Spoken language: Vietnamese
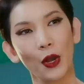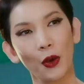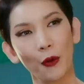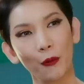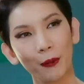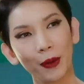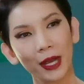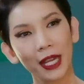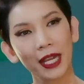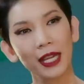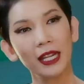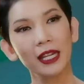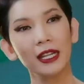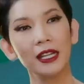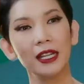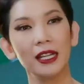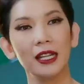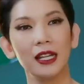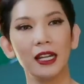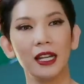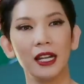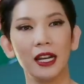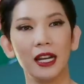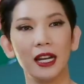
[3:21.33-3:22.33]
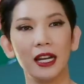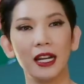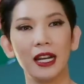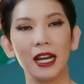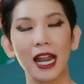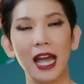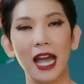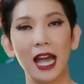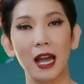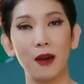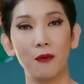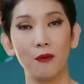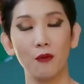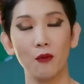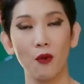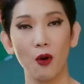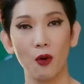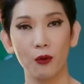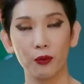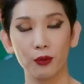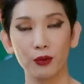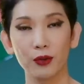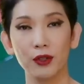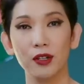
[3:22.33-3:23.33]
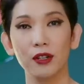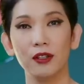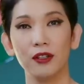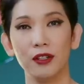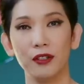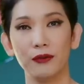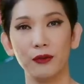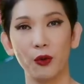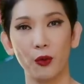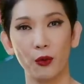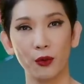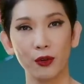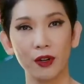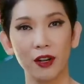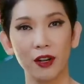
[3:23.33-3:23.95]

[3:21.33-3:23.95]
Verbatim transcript: May là một người phụ